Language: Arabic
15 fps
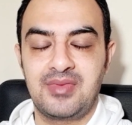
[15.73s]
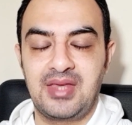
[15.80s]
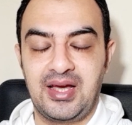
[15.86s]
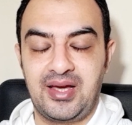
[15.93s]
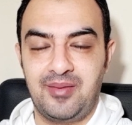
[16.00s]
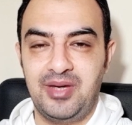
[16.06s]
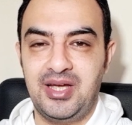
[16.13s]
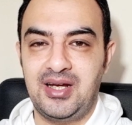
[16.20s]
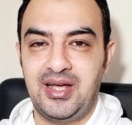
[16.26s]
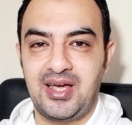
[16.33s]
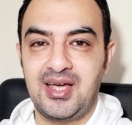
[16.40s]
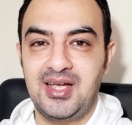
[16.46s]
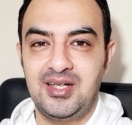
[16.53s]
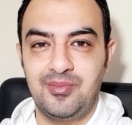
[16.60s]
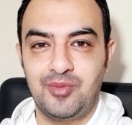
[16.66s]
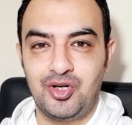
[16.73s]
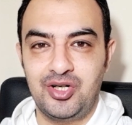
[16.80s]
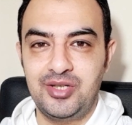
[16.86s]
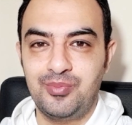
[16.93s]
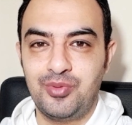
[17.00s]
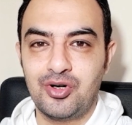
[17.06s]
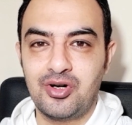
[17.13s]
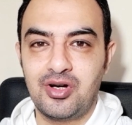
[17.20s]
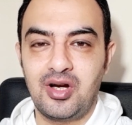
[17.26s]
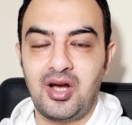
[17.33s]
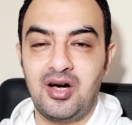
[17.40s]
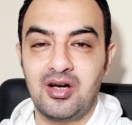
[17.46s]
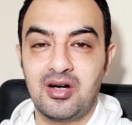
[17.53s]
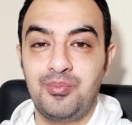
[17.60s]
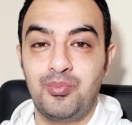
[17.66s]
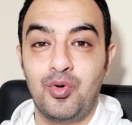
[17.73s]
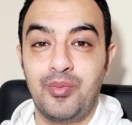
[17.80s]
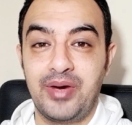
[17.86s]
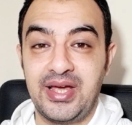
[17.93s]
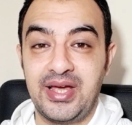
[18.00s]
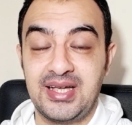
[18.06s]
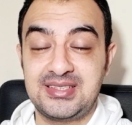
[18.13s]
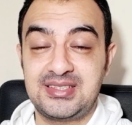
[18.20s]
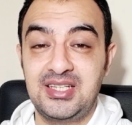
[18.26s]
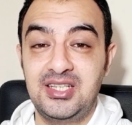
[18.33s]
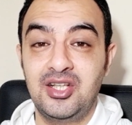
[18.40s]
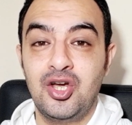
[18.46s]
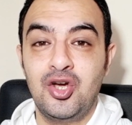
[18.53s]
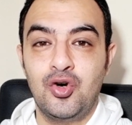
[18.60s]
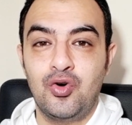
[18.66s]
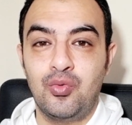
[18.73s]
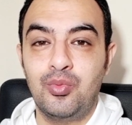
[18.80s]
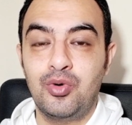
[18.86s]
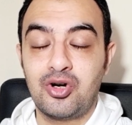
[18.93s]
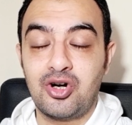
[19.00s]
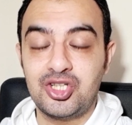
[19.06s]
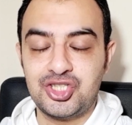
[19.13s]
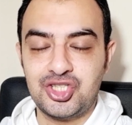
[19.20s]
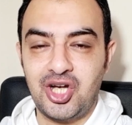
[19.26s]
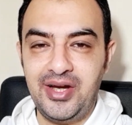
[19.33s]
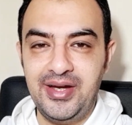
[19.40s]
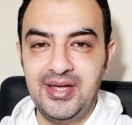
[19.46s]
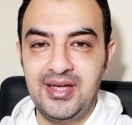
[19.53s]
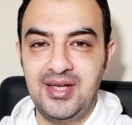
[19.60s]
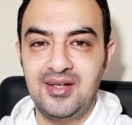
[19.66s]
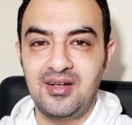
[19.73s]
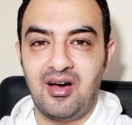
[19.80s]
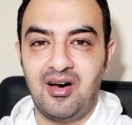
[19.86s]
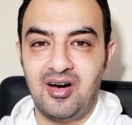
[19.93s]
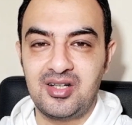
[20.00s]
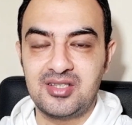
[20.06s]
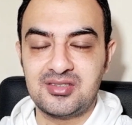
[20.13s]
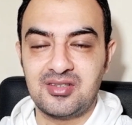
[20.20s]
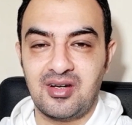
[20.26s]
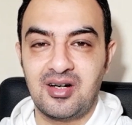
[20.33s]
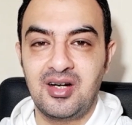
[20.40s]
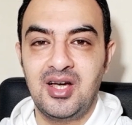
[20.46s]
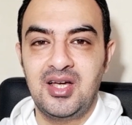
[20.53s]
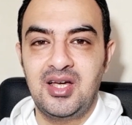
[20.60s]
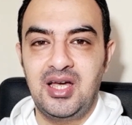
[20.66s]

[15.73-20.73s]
ده كمان هيخلي مواليد برج العقرب مميزين ومرشحين اكتر